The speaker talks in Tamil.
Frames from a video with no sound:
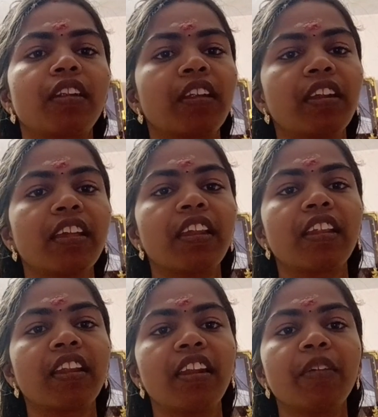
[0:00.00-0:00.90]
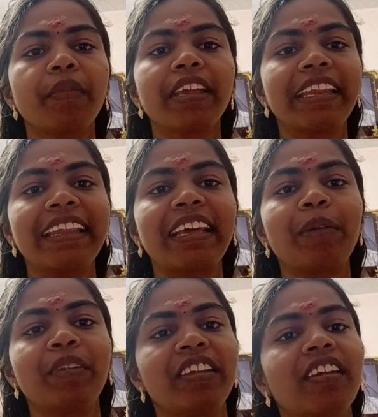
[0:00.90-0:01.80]
ரெண்டு எண் ரெண்டுமே இல்லை
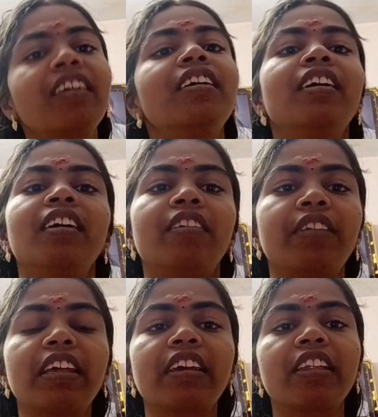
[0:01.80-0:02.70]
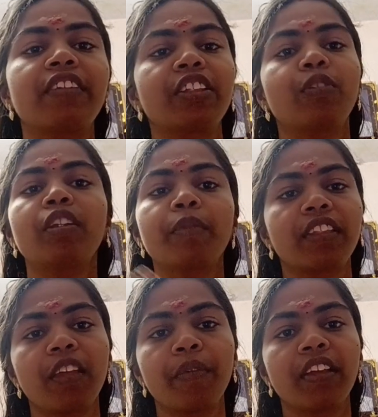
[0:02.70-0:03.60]
அப்படின்னா விளக்கெண்ணெய் வைத்துக்கொண்டு நம்ம
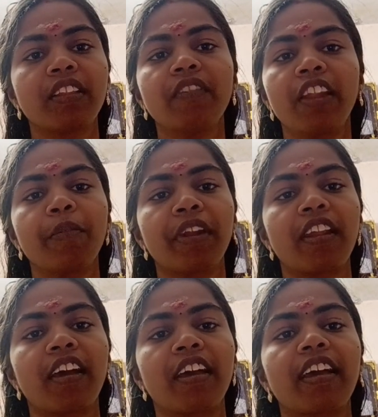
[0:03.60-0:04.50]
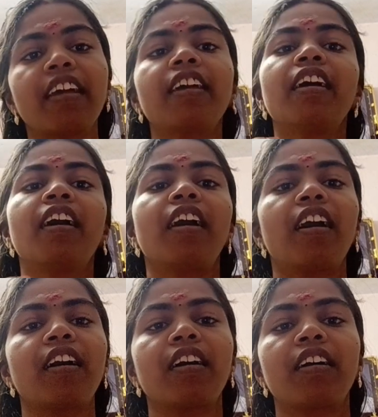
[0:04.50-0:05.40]
தீப ஏற்றி வழிபடலாங்க
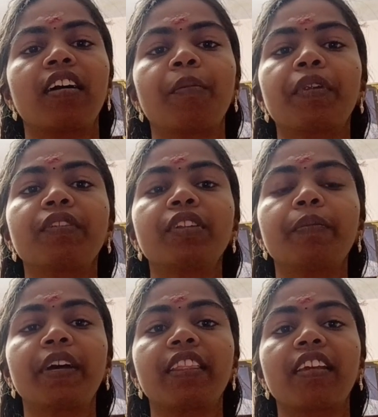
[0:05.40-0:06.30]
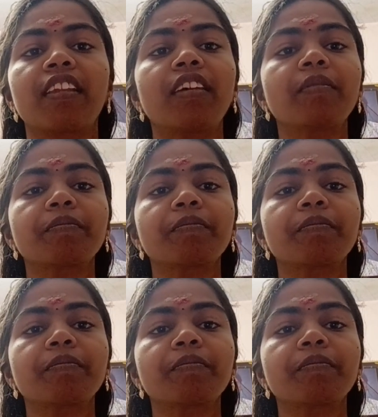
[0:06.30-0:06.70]
அப்புறம் வந்து பார்த்திங்கன்னா